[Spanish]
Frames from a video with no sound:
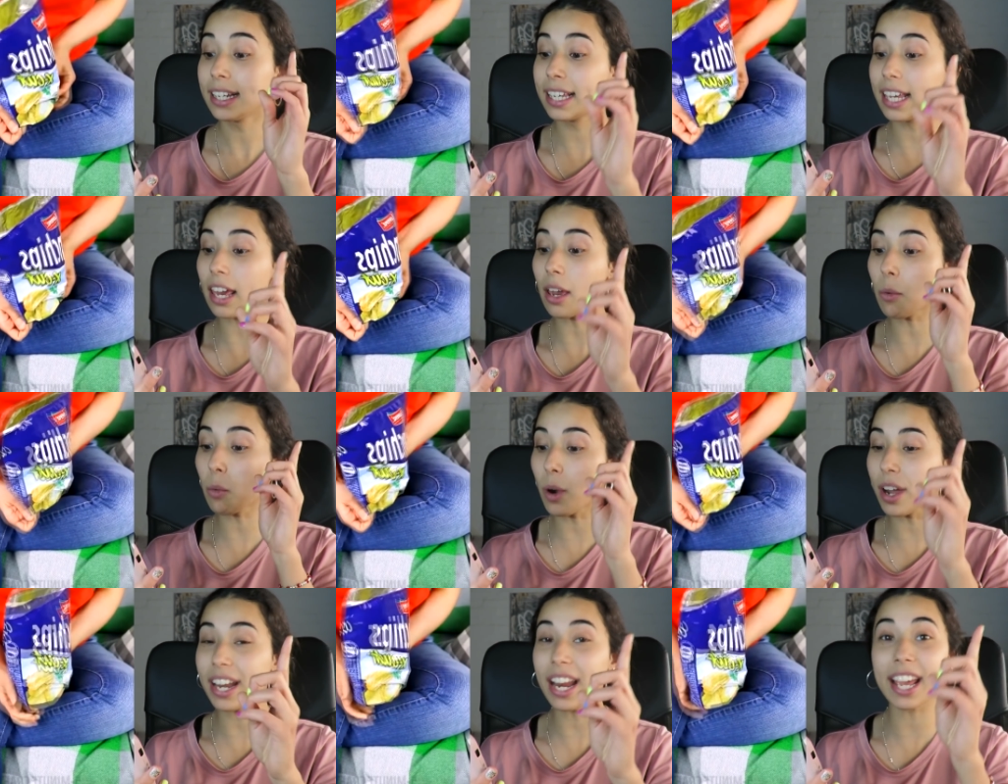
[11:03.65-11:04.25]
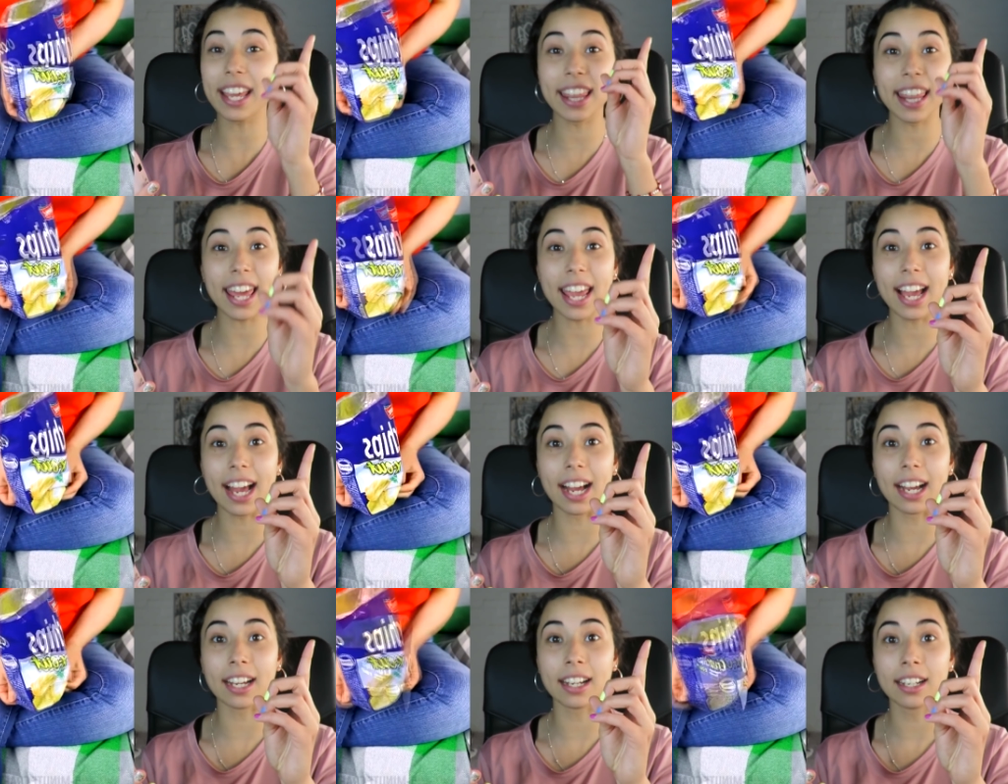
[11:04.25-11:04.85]
¡Qué buena
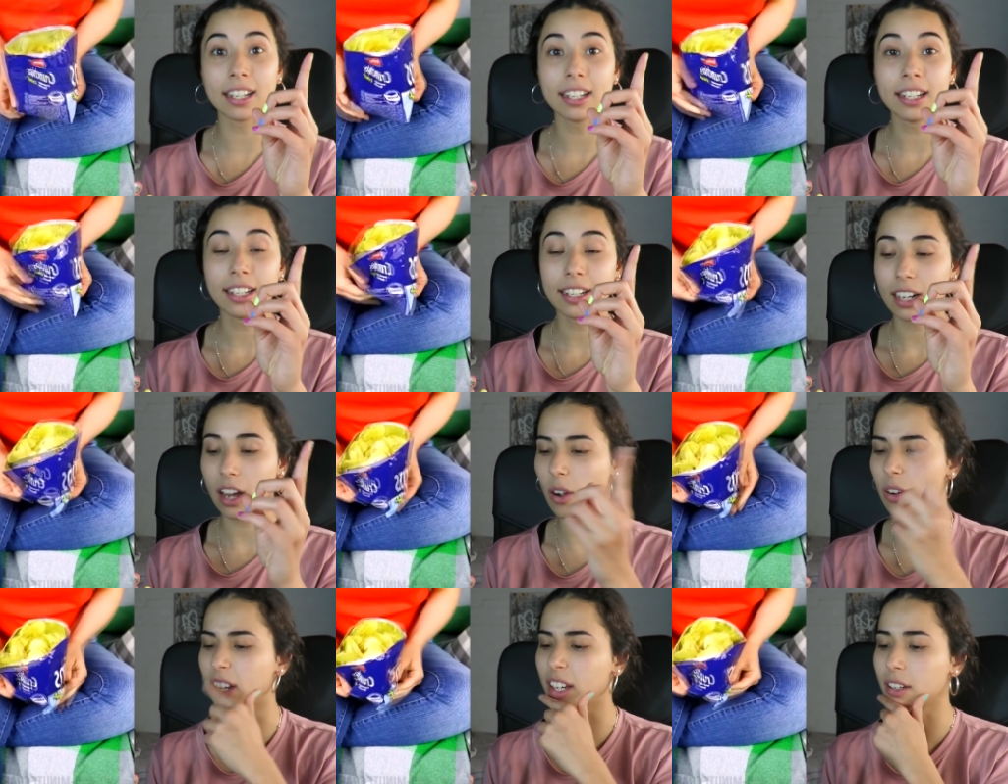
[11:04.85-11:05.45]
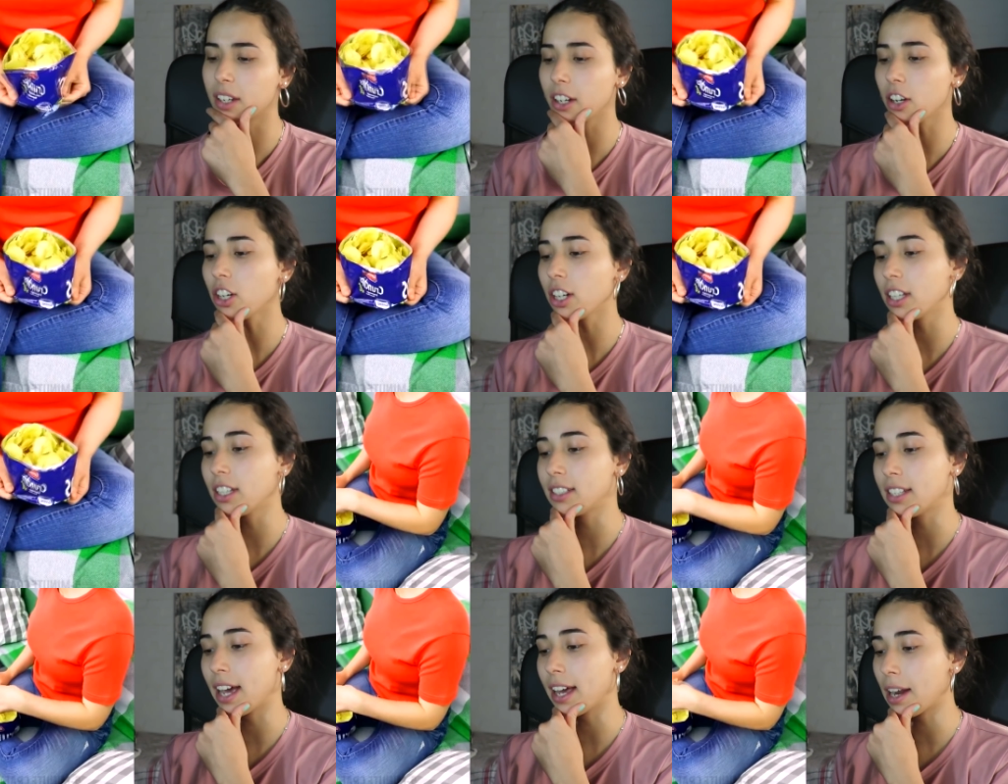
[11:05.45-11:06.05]
idea! Aunque creo
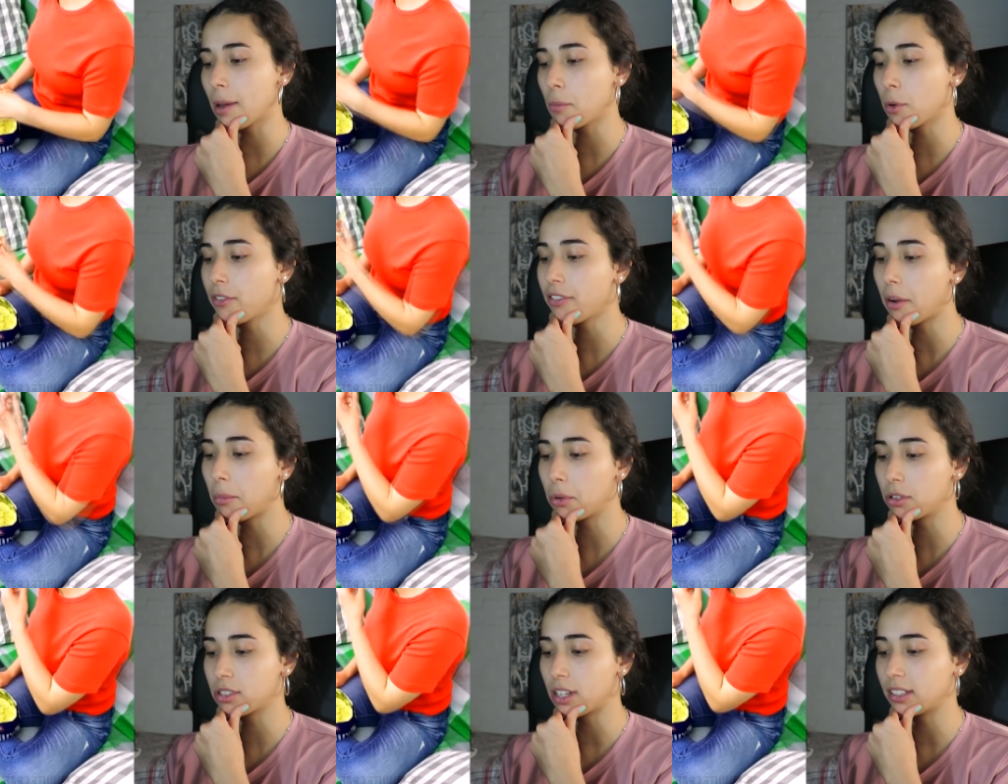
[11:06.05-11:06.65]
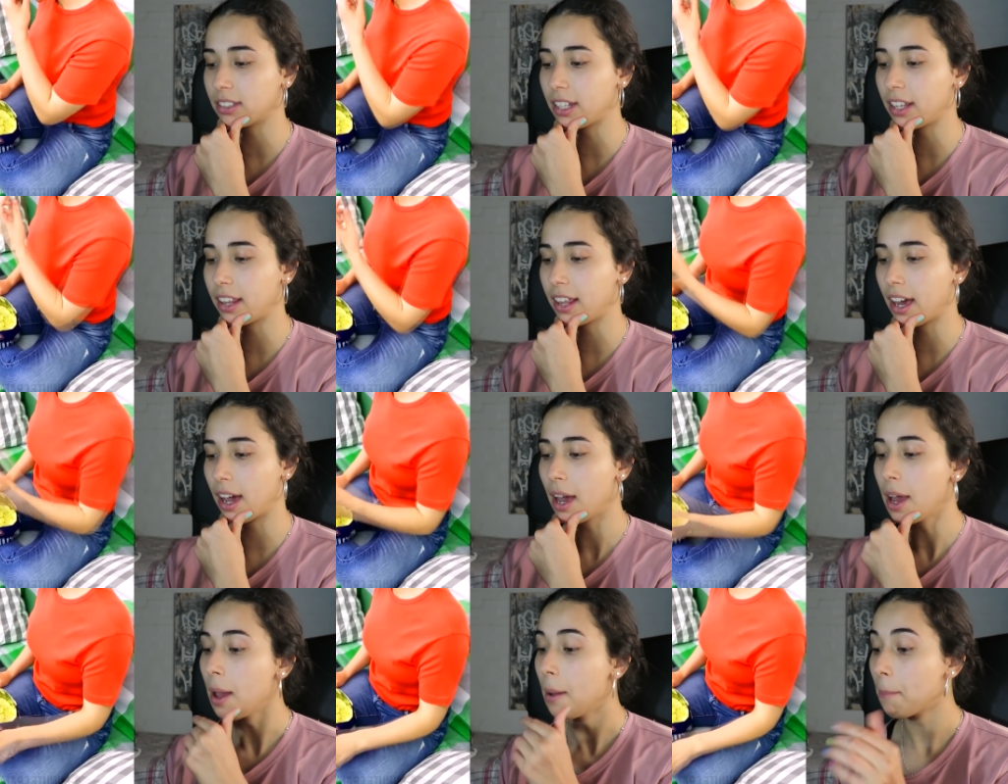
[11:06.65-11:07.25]
que ya era muy famosa esta
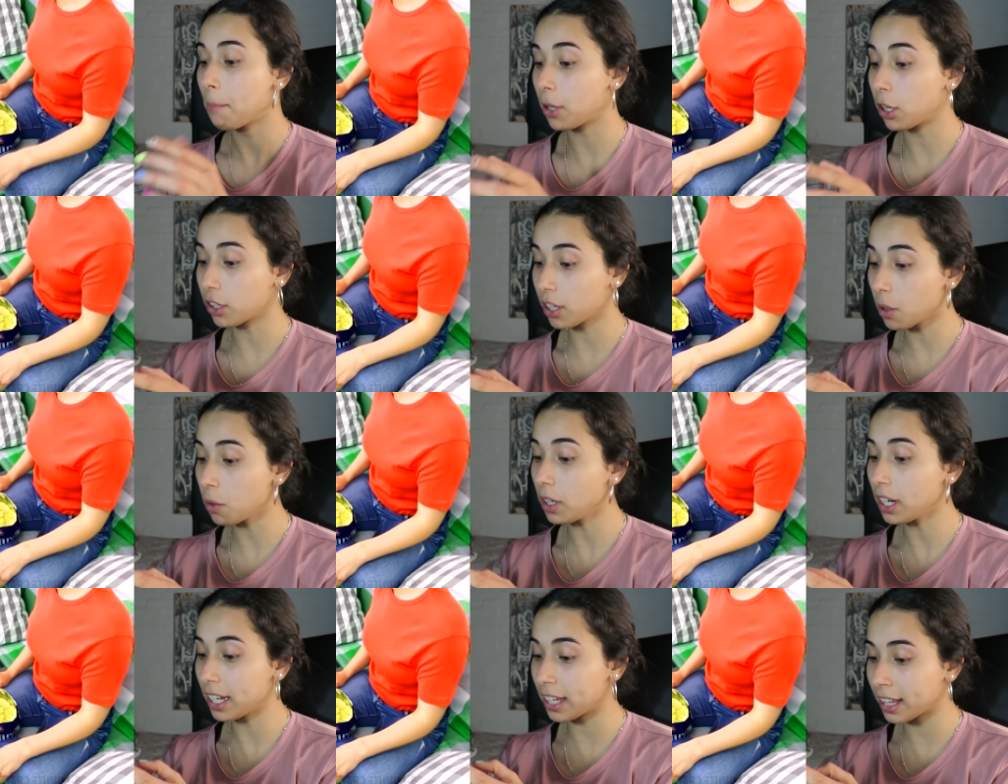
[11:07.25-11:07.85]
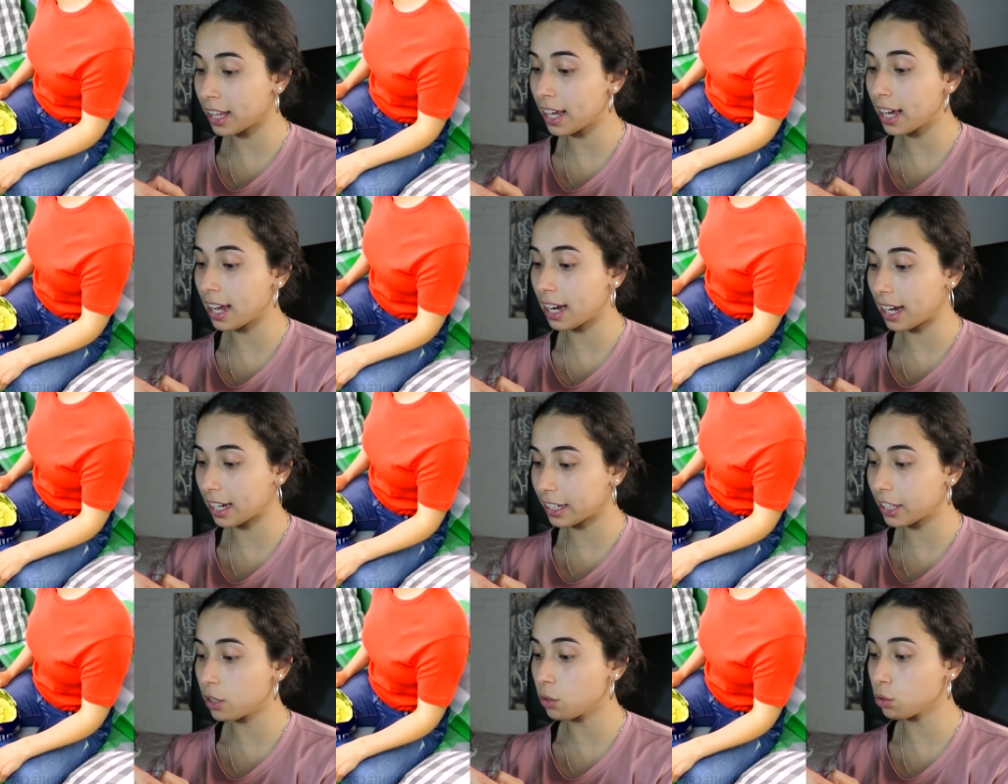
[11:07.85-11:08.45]
idea. Pero qué buena idea,
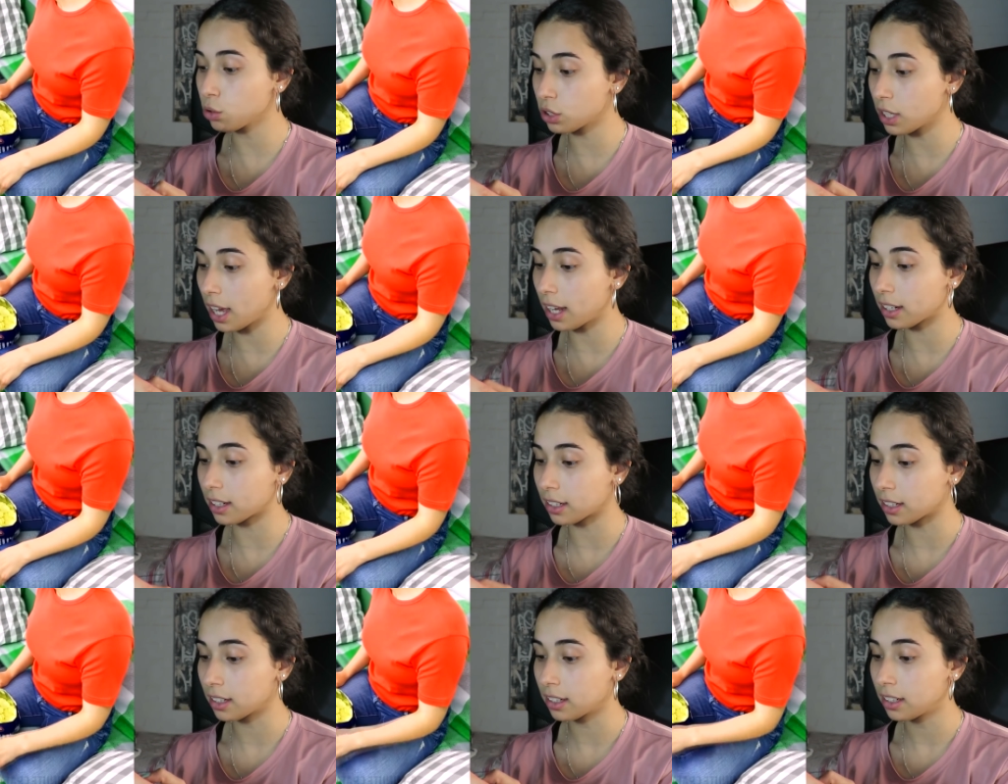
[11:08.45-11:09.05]
la quiero usar.